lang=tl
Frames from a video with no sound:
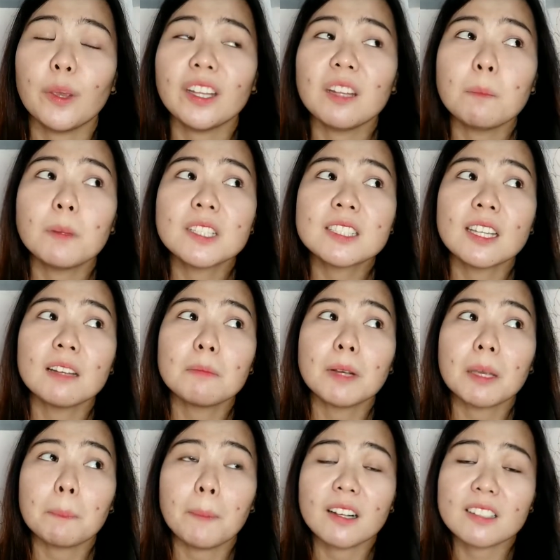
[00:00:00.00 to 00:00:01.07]
Pwede ba siyang
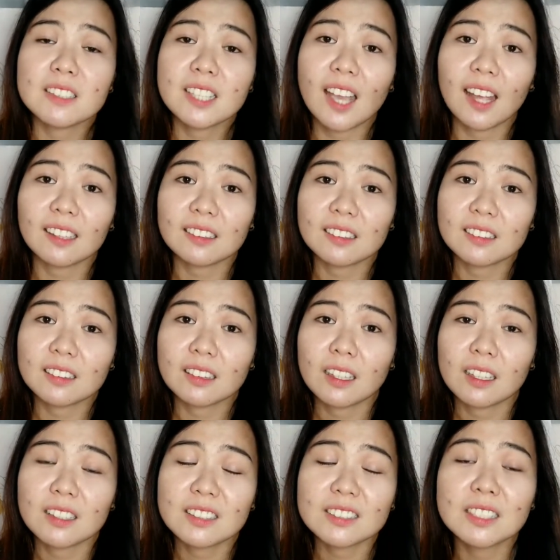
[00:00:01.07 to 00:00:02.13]
makipag-chat
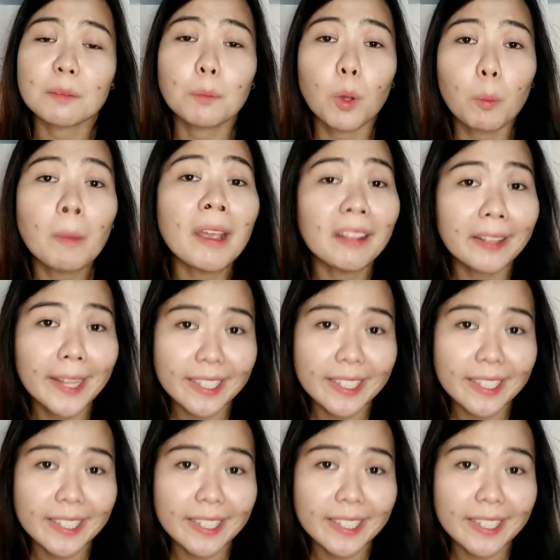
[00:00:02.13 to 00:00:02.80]
sa Mobile